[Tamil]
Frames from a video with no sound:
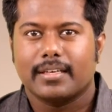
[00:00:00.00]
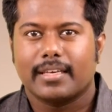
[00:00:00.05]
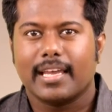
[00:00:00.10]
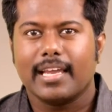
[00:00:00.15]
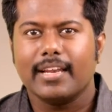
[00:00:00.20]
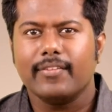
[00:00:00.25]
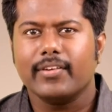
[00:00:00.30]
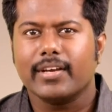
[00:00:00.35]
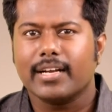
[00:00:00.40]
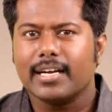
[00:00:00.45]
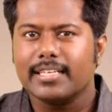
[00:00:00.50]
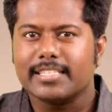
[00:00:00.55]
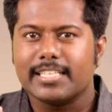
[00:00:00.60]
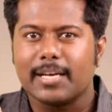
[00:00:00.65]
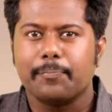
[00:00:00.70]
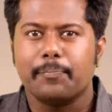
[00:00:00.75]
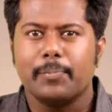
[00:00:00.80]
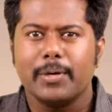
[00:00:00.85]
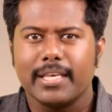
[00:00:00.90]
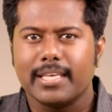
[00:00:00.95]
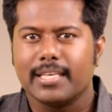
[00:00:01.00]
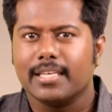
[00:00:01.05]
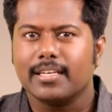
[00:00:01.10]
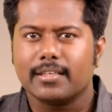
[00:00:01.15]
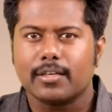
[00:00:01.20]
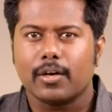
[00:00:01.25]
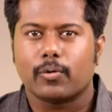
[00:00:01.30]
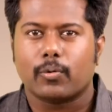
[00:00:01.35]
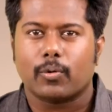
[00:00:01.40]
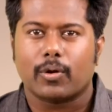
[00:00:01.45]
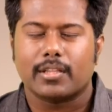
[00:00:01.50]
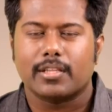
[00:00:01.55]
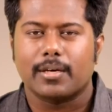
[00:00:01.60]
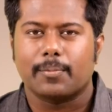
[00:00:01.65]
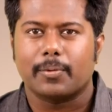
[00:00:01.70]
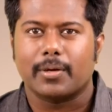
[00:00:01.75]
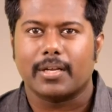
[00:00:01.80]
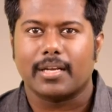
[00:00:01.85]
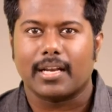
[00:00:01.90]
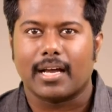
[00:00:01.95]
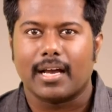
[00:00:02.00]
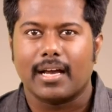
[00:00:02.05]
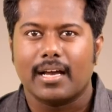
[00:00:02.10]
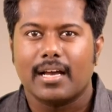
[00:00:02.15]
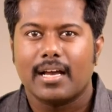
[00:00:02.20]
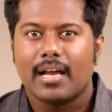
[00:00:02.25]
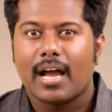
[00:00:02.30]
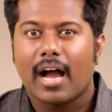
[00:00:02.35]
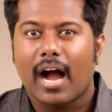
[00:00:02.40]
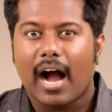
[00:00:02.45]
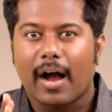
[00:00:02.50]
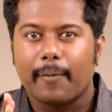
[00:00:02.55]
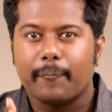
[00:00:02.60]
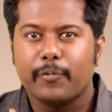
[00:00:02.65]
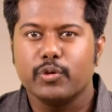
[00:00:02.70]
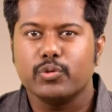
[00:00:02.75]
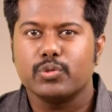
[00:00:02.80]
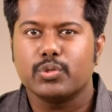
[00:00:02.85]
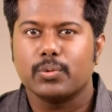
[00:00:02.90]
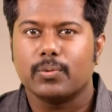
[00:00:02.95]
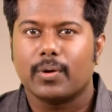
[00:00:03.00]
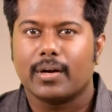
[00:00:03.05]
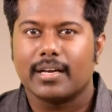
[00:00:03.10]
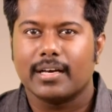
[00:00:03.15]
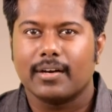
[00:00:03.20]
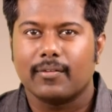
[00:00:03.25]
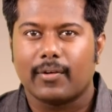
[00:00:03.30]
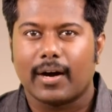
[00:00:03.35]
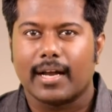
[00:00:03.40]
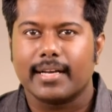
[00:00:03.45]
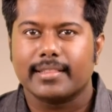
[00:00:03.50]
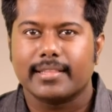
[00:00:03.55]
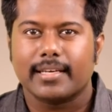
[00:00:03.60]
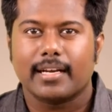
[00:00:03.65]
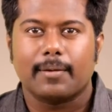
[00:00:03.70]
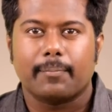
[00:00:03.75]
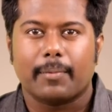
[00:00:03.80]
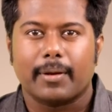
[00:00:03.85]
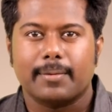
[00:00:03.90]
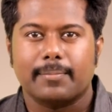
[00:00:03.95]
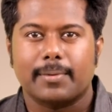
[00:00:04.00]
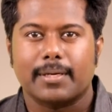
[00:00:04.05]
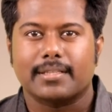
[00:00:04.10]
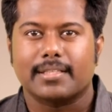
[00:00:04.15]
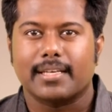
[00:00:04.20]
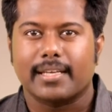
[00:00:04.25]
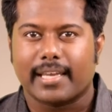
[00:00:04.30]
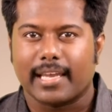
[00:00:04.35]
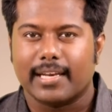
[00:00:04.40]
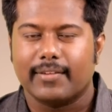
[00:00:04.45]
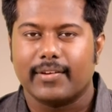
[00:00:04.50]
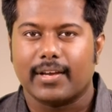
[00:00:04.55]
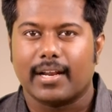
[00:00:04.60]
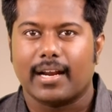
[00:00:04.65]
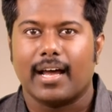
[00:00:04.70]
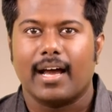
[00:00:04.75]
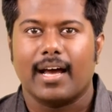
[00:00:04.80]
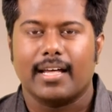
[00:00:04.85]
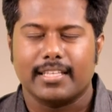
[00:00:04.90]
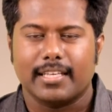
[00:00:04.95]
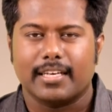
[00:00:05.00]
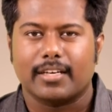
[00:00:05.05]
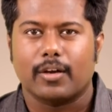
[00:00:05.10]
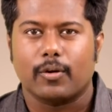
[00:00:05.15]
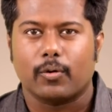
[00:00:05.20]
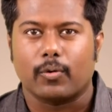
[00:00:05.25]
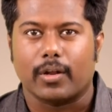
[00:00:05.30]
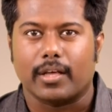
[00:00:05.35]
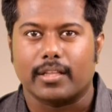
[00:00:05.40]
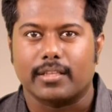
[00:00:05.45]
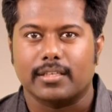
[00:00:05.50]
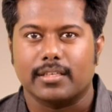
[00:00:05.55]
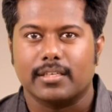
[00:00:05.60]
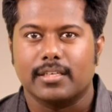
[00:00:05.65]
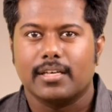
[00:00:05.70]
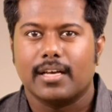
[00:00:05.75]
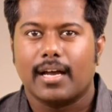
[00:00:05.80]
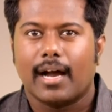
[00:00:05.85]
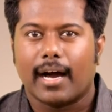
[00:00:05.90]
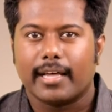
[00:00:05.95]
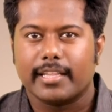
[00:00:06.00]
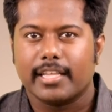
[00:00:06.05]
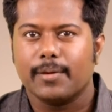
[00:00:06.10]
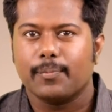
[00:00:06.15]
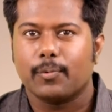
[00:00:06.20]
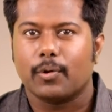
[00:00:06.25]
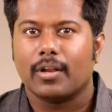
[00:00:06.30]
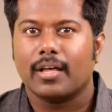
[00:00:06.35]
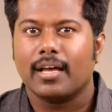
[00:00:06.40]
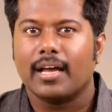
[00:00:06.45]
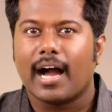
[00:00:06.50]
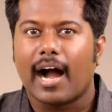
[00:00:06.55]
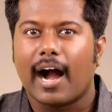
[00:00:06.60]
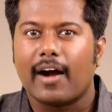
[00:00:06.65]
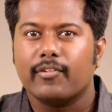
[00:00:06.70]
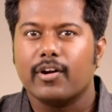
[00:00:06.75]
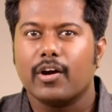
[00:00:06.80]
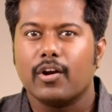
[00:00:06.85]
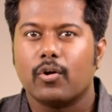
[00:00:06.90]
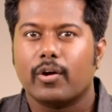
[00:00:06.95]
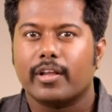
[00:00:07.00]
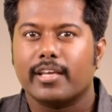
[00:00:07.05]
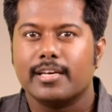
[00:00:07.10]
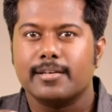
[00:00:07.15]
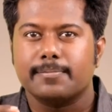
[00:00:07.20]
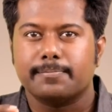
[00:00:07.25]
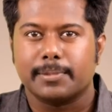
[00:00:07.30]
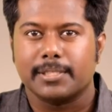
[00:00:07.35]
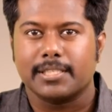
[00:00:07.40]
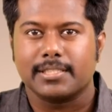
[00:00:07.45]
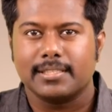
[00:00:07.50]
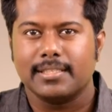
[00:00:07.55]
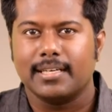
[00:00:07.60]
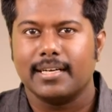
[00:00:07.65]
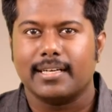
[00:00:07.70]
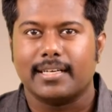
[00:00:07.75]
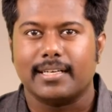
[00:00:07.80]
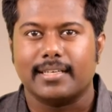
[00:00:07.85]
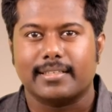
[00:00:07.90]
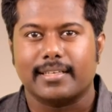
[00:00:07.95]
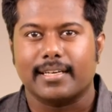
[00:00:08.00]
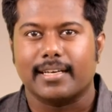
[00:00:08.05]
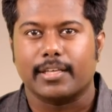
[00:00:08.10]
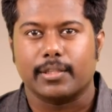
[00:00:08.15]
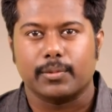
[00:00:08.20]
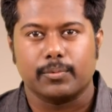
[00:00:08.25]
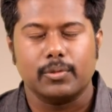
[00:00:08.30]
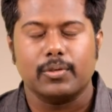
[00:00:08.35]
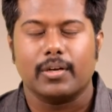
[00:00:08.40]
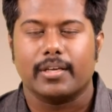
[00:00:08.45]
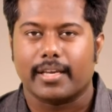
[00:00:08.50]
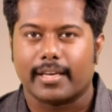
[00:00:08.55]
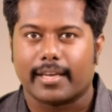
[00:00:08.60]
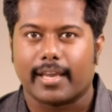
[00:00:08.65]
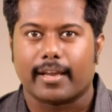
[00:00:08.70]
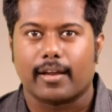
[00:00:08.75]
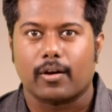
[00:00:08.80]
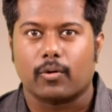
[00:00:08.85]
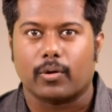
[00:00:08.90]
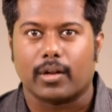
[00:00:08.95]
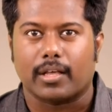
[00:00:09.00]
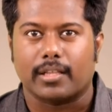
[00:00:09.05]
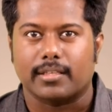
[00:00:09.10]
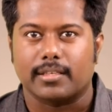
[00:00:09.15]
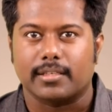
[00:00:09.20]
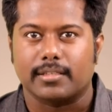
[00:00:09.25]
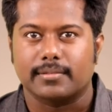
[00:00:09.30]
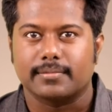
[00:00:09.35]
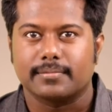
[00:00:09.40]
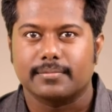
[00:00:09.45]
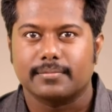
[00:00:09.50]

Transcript: கேள்விகள் எப்படி இருக்கக்கூடாது அப்படின்னா அப்யூசிவான வார்த்தைகள் பயன்படுத்தின கேள்விகளாக அது இருக்கக்கூடாது அதே போல் அவங்களுடைய பர்சனல் டீட்டெயில் எதுவும் நீங்கள் கேட்கக்கூடாது